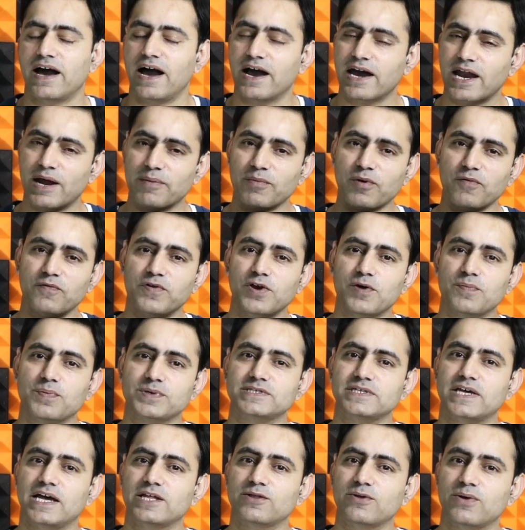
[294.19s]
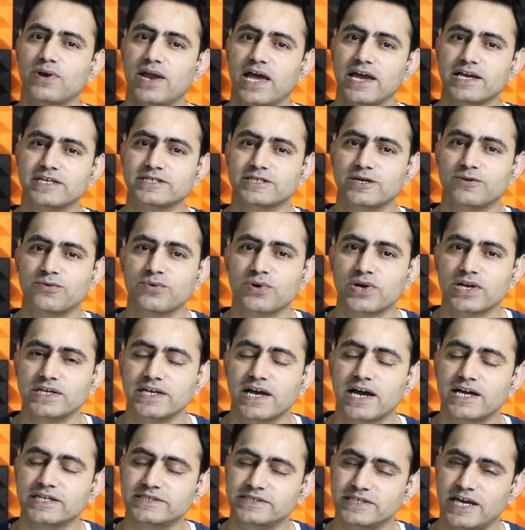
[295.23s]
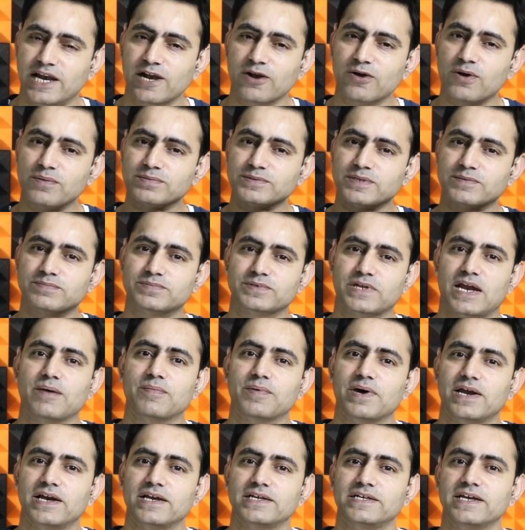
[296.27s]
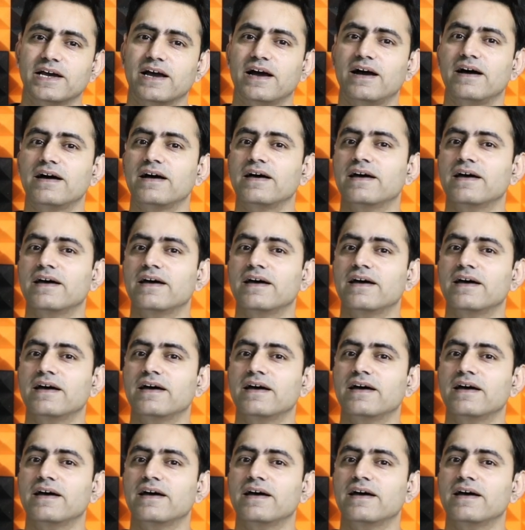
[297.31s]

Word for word: अगर आपको वीडियो पसंद आया तो लाइक जरूर कीजिएगा चैनल को आप सब्सक्राइब कर लीजिएगा